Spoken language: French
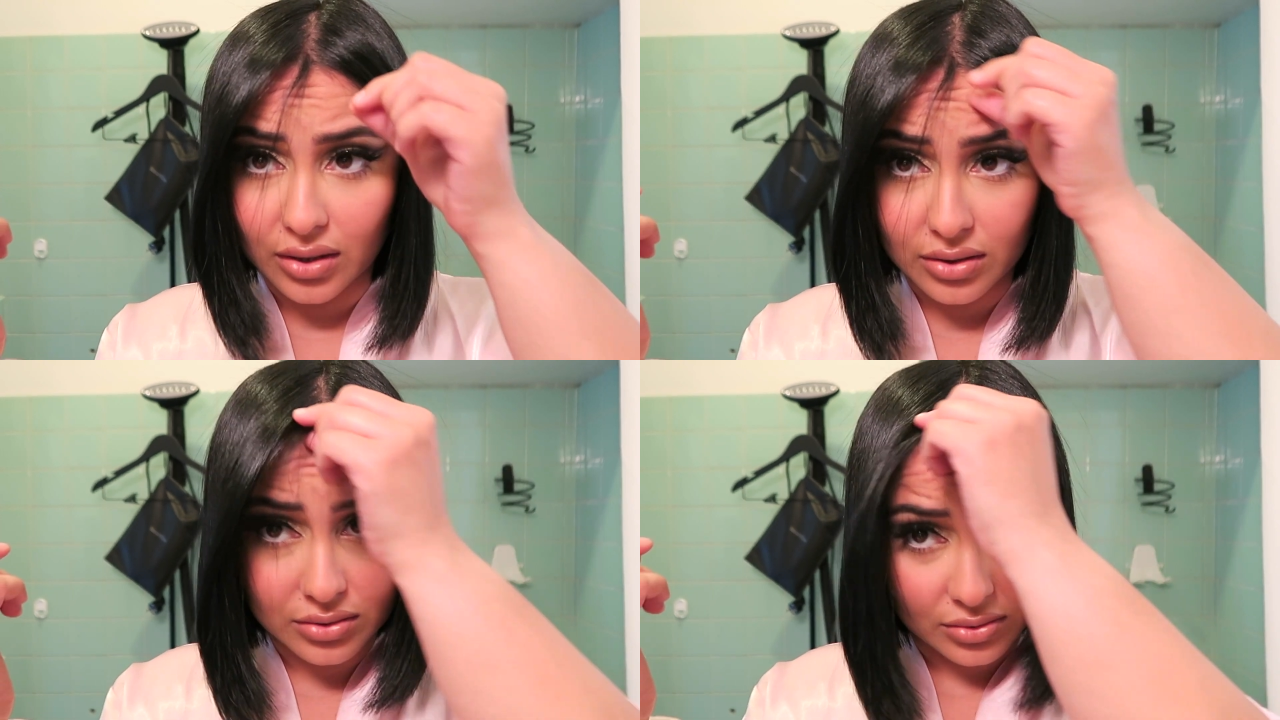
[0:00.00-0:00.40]

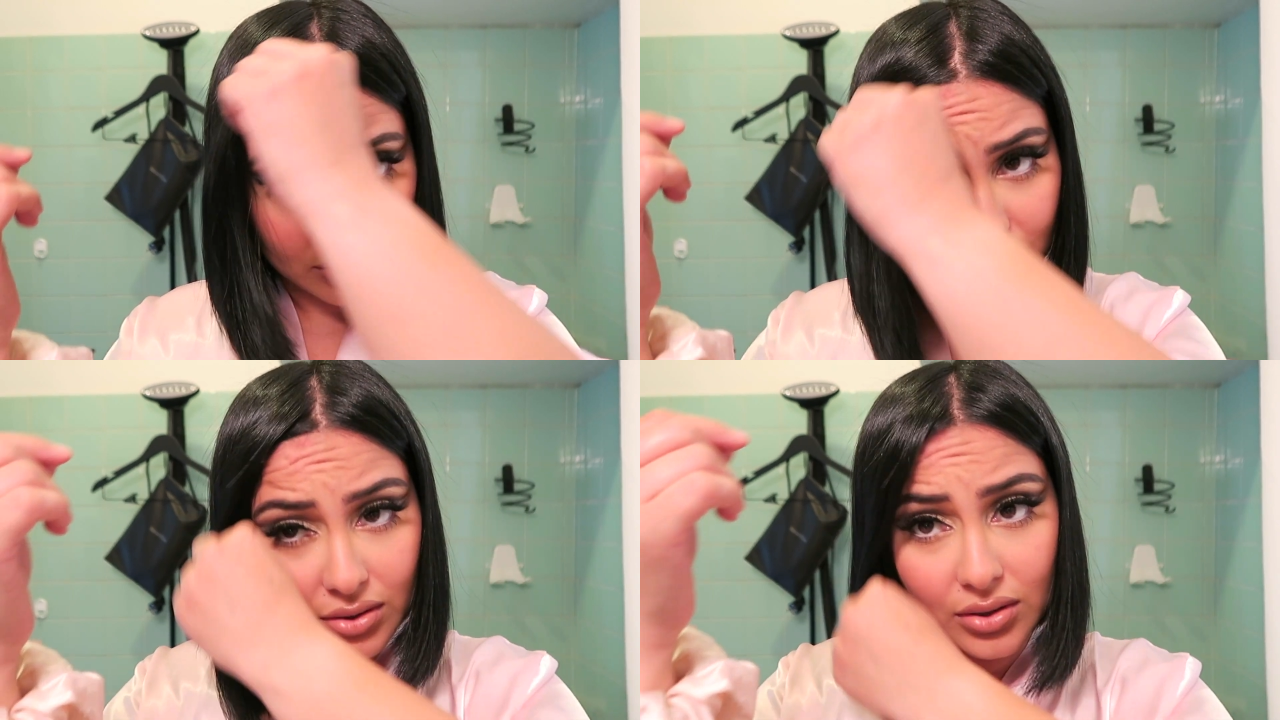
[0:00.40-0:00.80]
Hein.
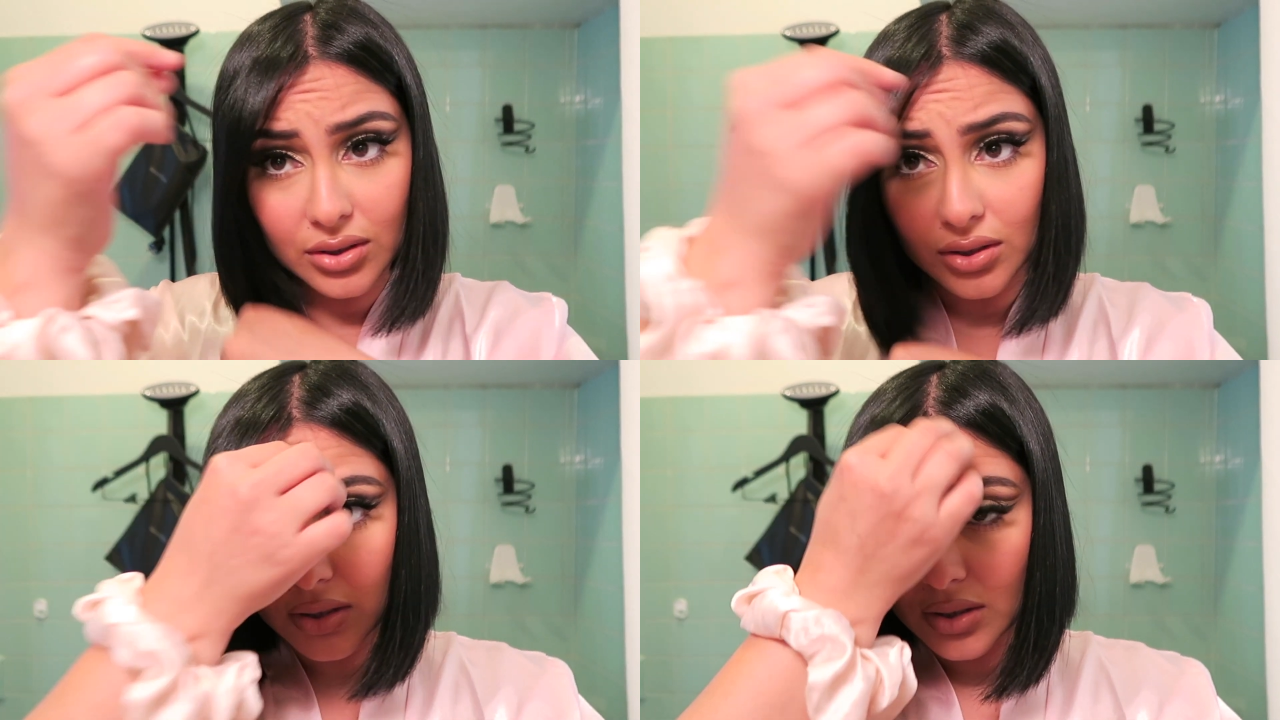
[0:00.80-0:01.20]

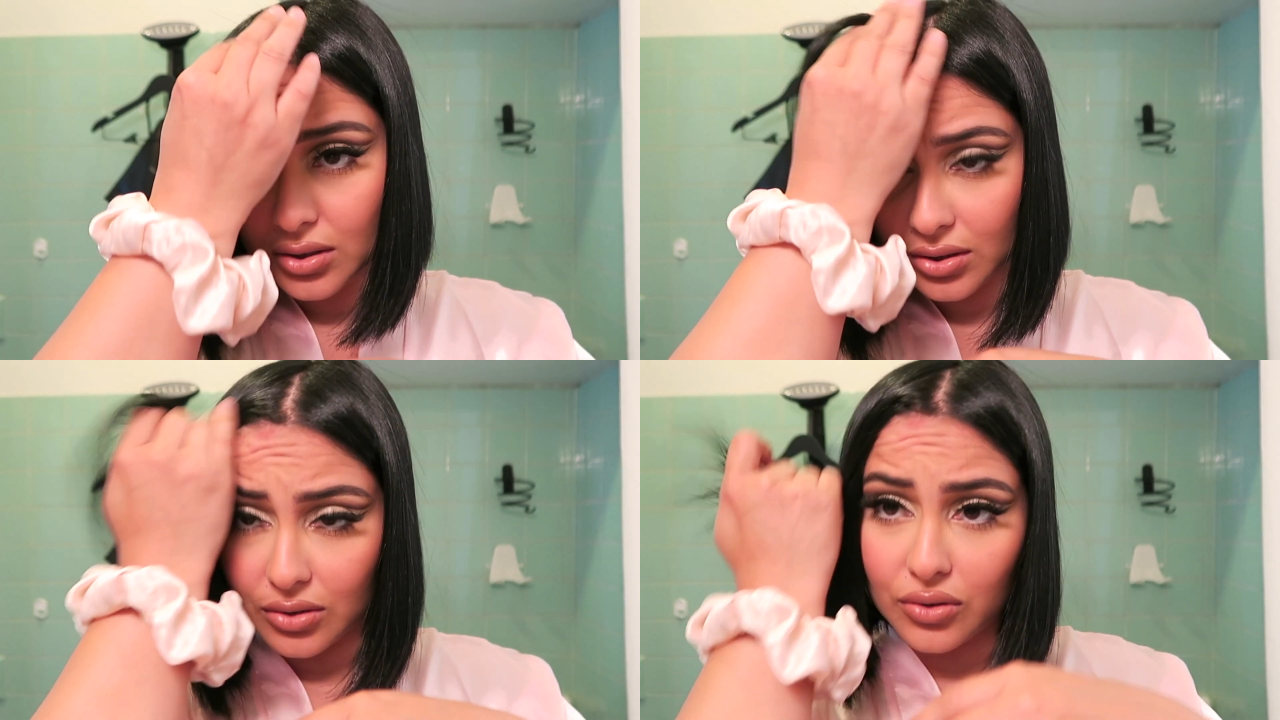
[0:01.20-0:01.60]

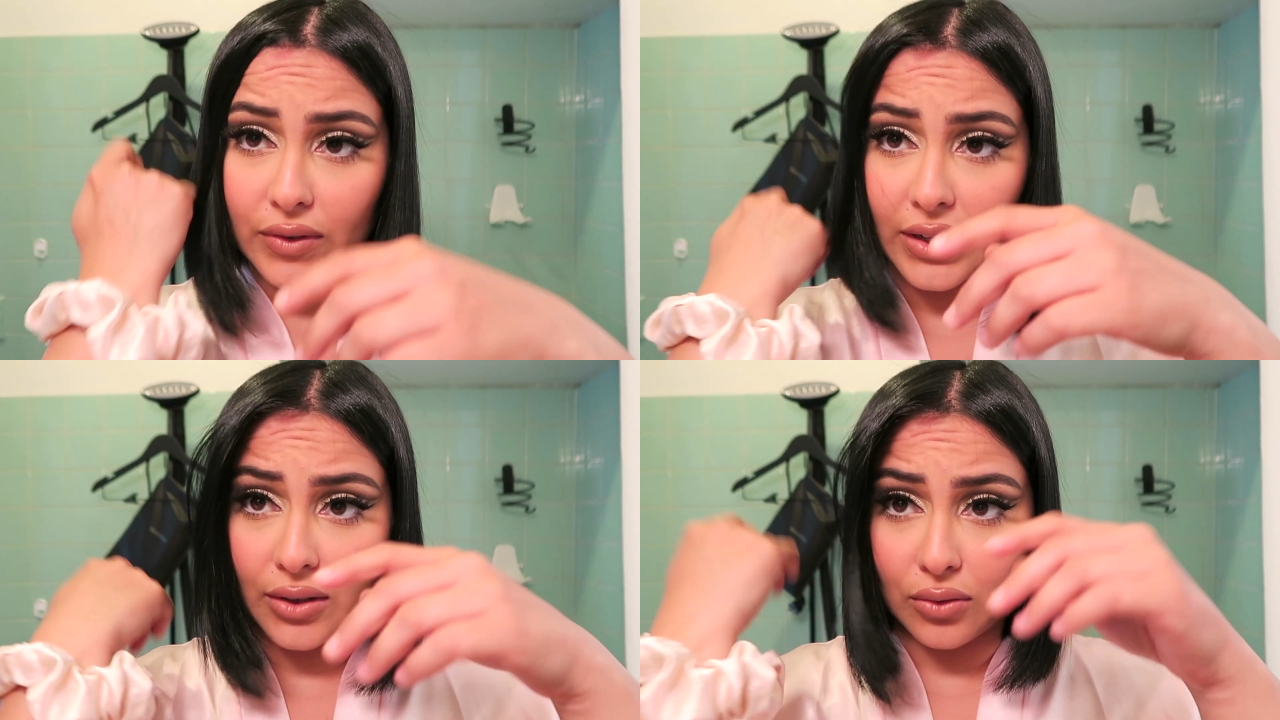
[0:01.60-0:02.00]
Tu
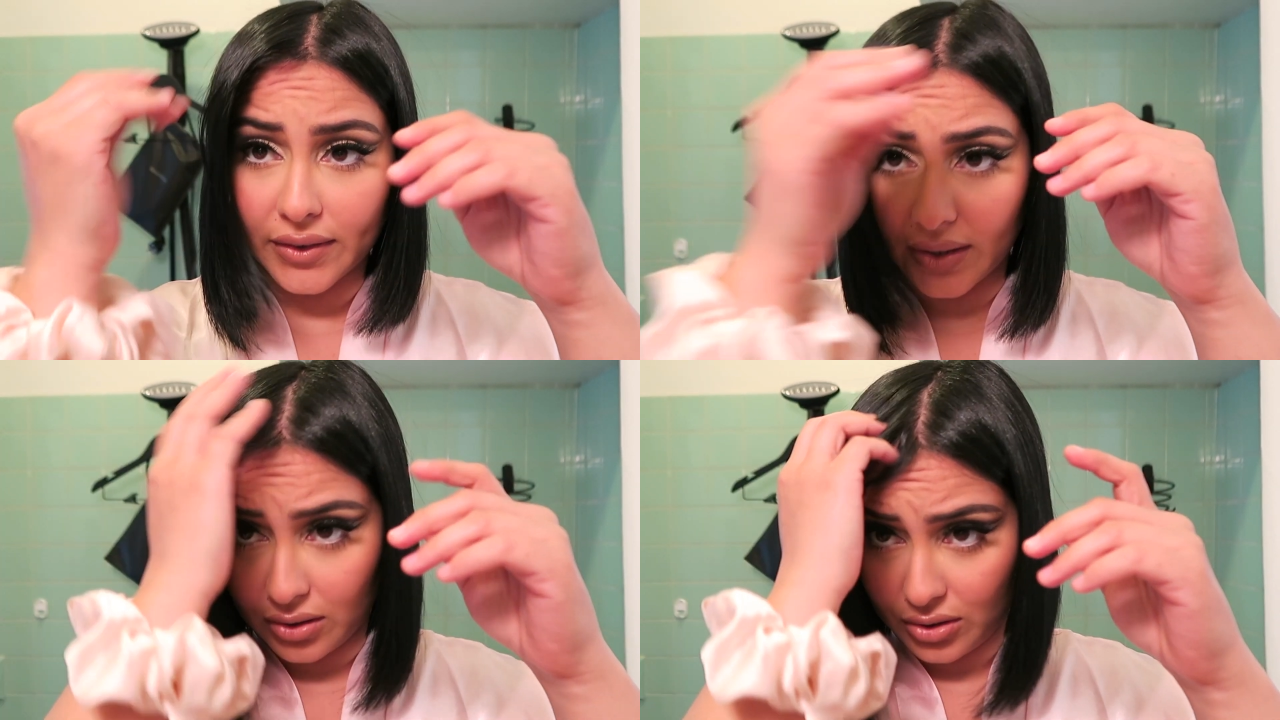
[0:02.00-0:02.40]
vas aller à
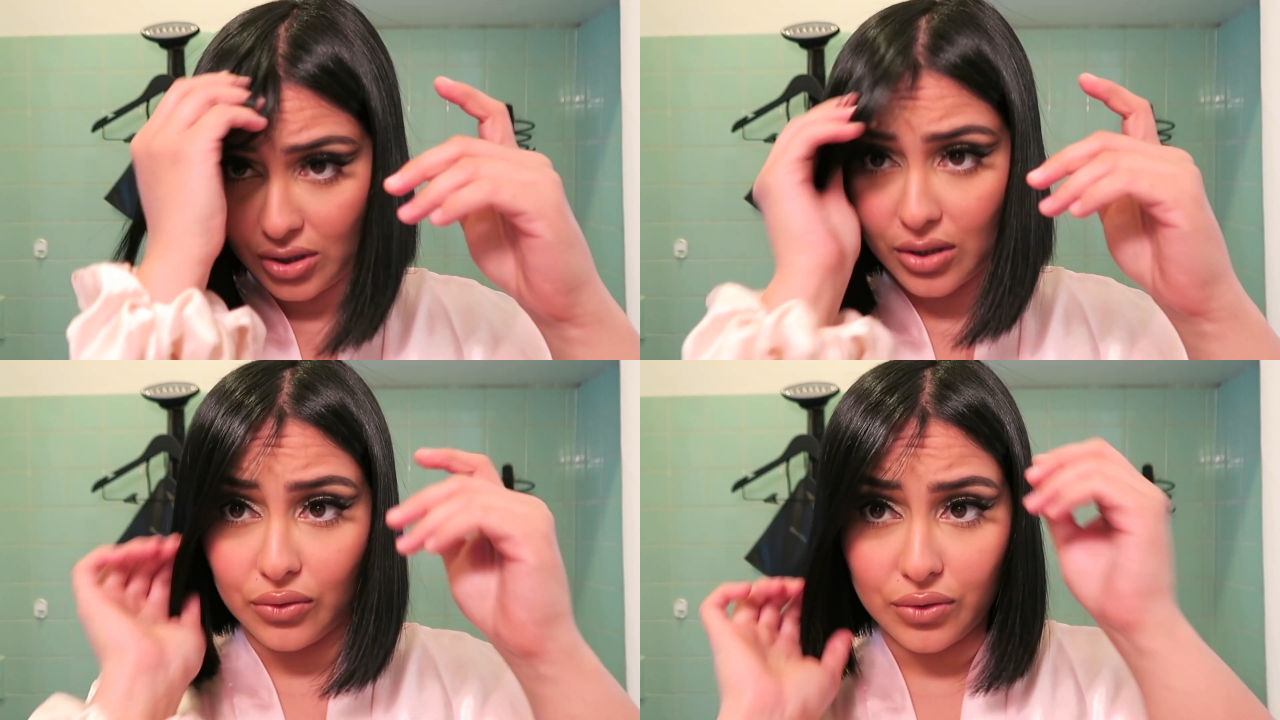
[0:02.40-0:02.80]
droite, à gauche,
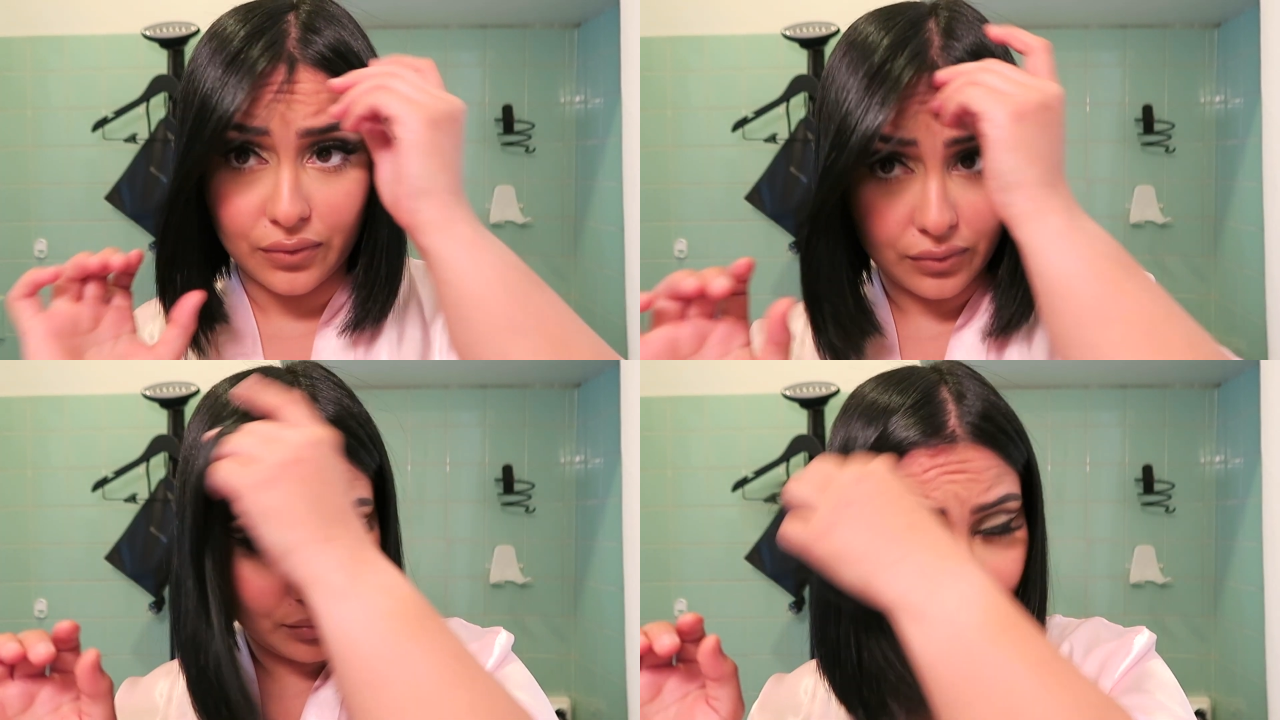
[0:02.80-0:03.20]
là où tu
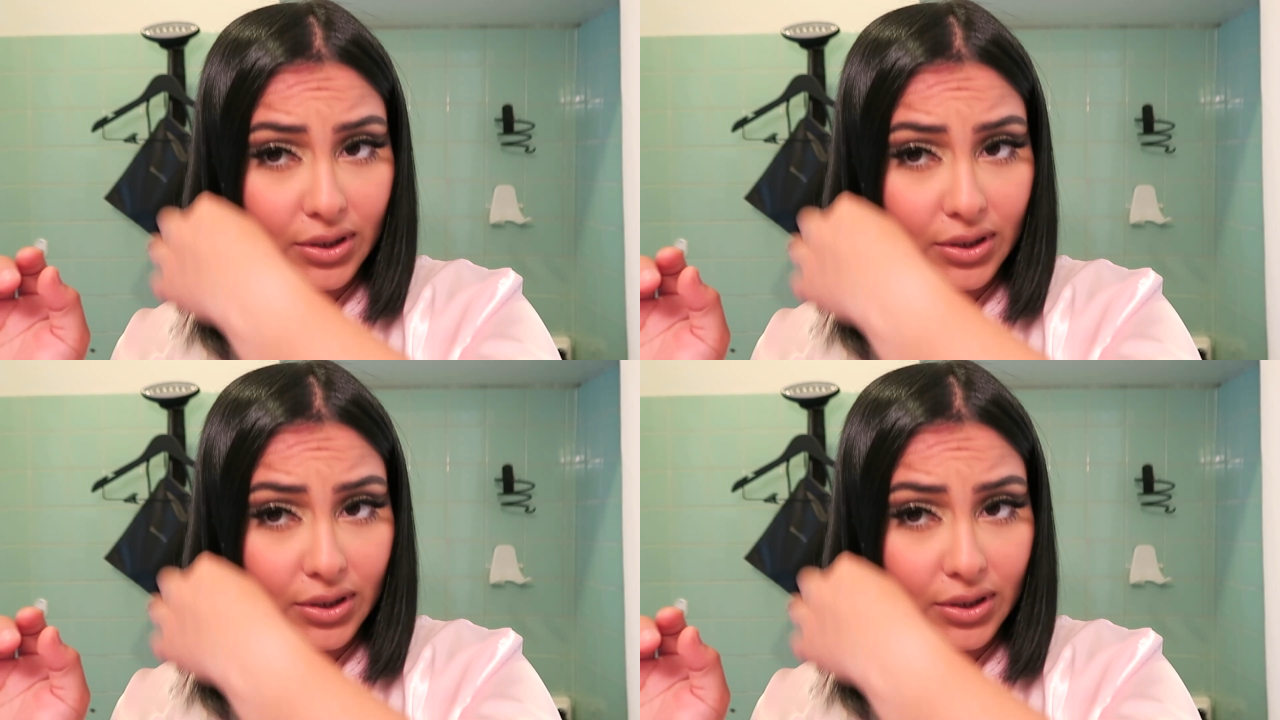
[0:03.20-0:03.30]
veux,